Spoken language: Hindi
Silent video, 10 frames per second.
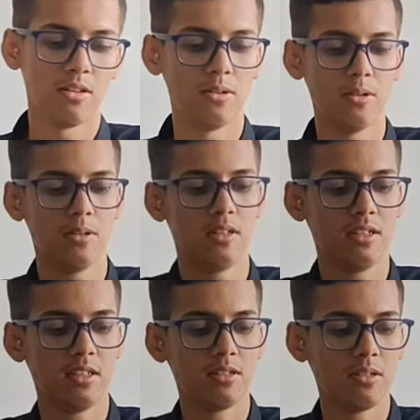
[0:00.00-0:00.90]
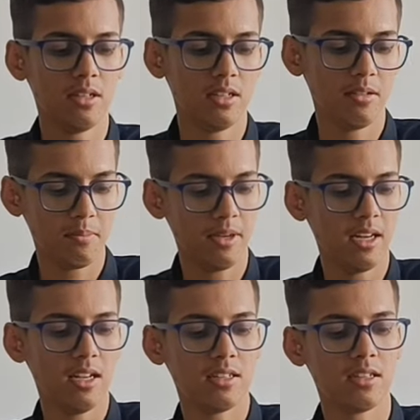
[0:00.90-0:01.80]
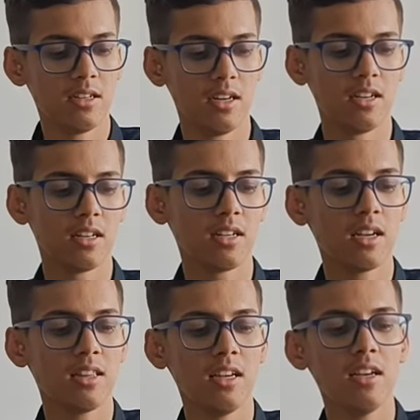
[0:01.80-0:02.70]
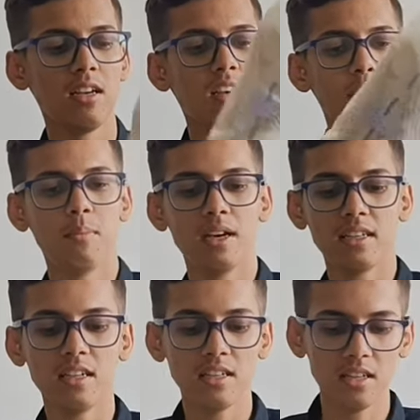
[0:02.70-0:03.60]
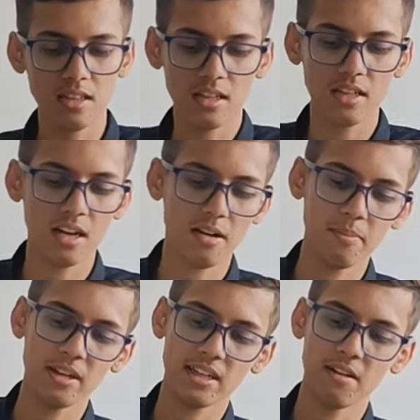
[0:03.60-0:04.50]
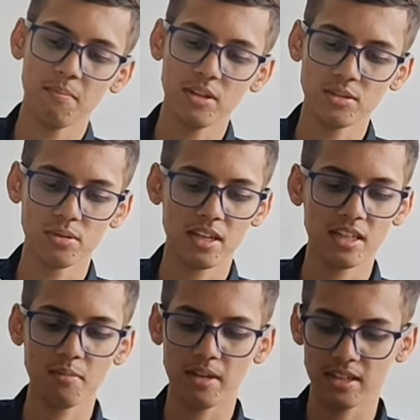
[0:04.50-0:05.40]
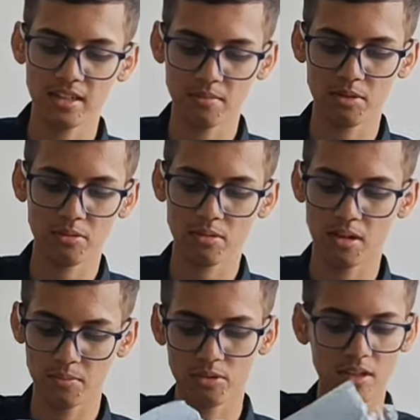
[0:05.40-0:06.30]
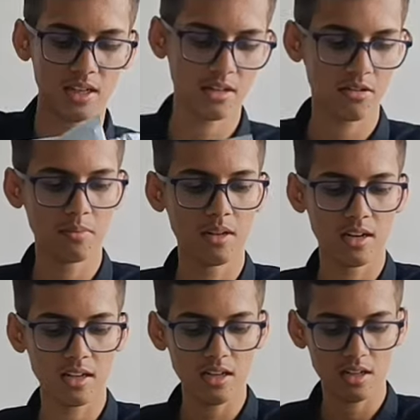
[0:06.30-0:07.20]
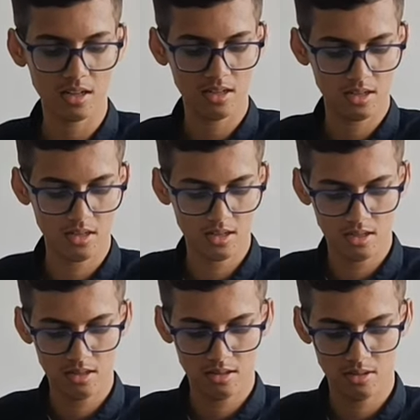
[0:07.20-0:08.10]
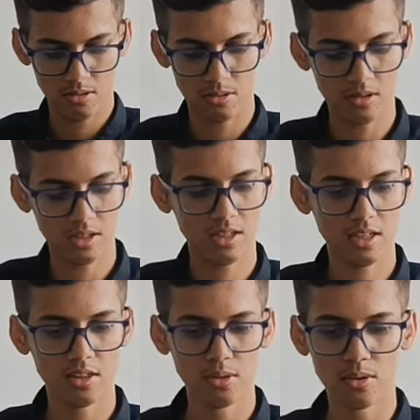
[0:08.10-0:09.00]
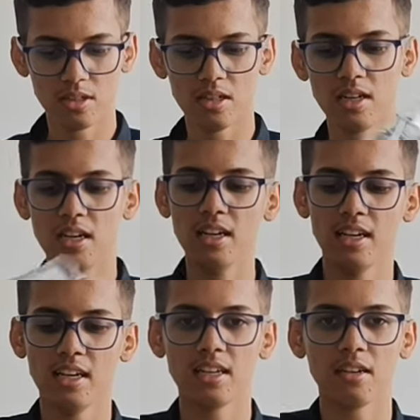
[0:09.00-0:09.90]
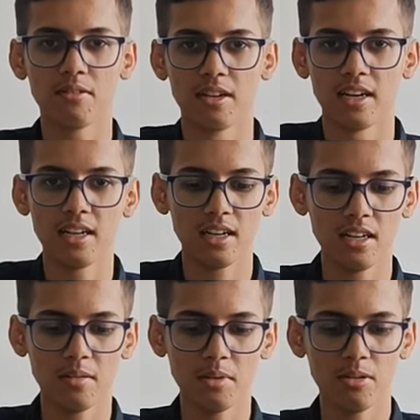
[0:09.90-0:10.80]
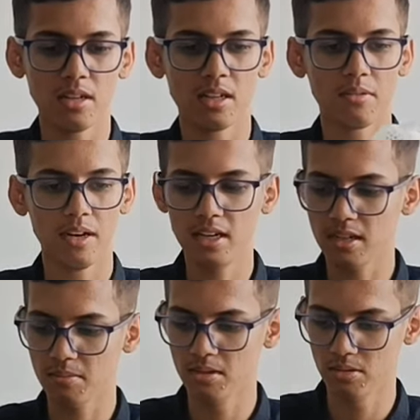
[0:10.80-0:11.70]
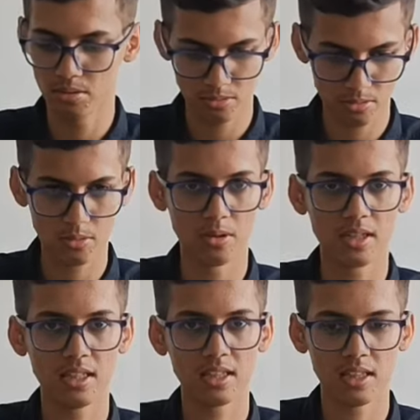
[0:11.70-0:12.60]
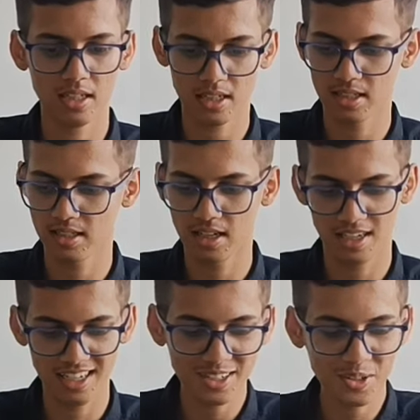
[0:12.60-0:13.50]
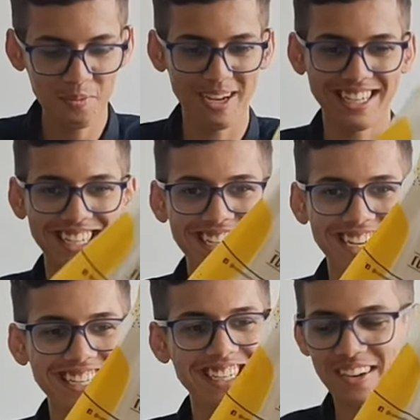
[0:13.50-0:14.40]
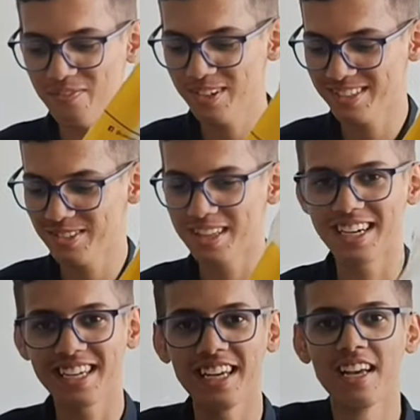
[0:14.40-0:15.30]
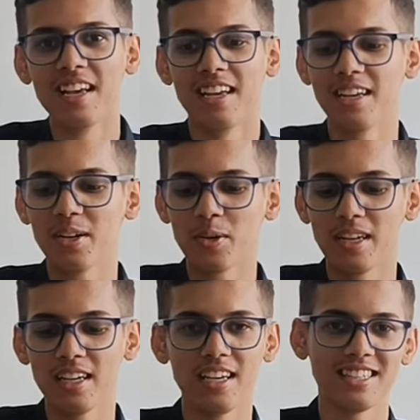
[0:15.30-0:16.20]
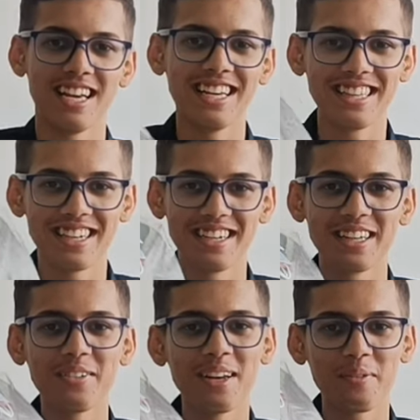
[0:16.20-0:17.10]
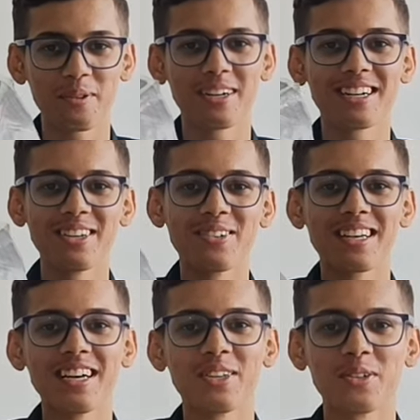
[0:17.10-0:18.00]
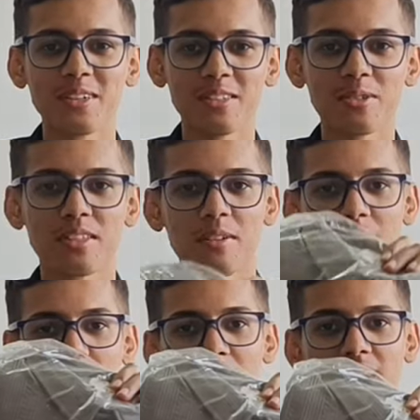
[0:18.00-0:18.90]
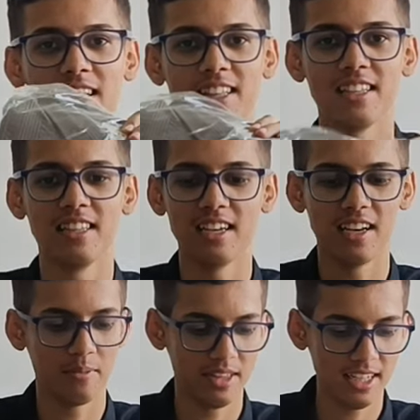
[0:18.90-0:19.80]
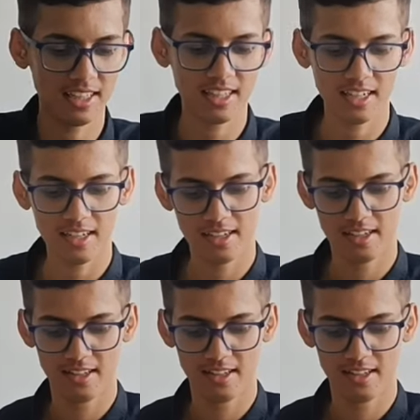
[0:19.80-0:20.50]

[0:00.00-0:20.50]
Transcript: तो ये जो है ये पहला शर्ट निकल के आता है पैकिंग के अंदर यहाँ पे कैंपस की तरह की पैकिंग हमने हमको देखने को मिल रही है तो ये दो शर्ट है एक ये ग्रे कलर में और एक है वाइट अब इन दोनों को खोल के देखते हैं कैसा है एक को पैकिंग आई है कैंपस सुतरा की एक को नहीं है शायद ये रिटर्न वाला प्रोडक्ट है उनका जो उन्होंने दूसरे बैग में डाल के दे दिया अभी देखते हैं